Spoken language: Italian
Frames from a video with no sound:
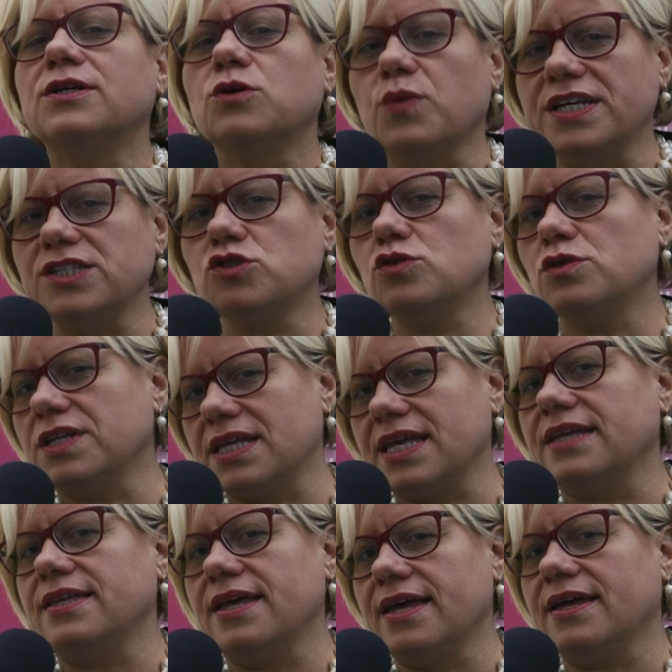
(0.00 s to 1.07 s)
Questo
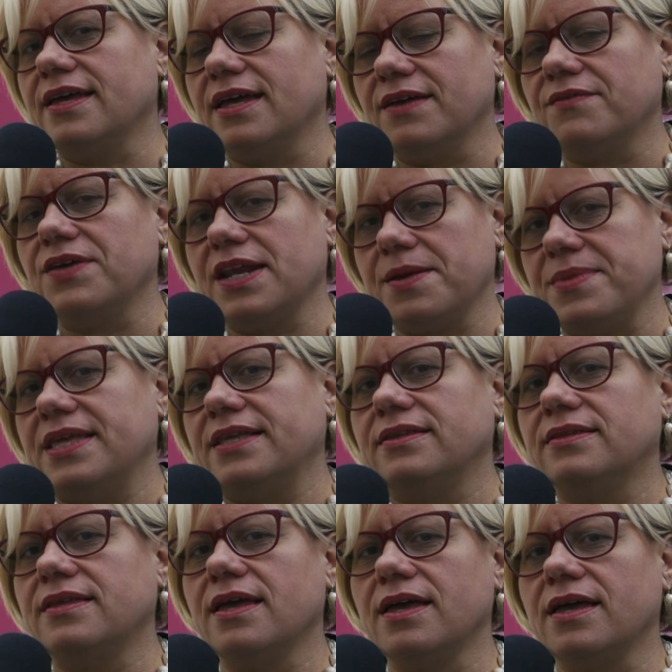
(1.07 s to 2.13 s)
richiede eh,
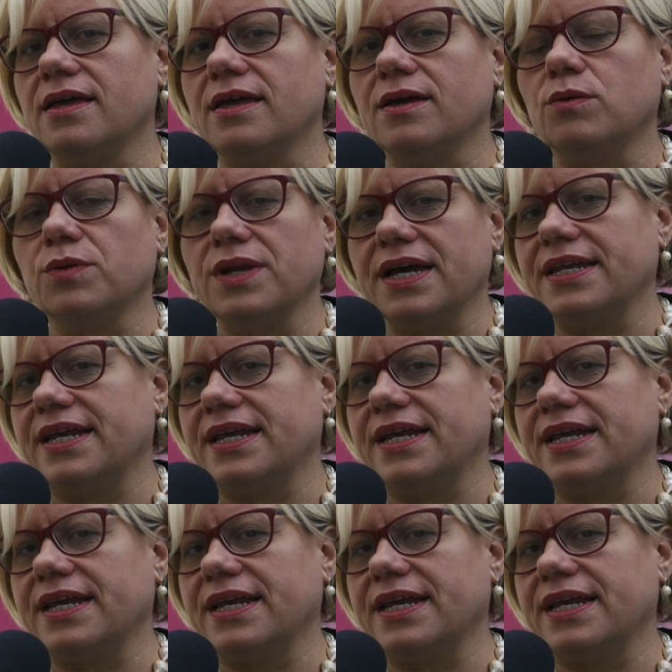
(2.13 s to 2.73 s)
veramente eh, una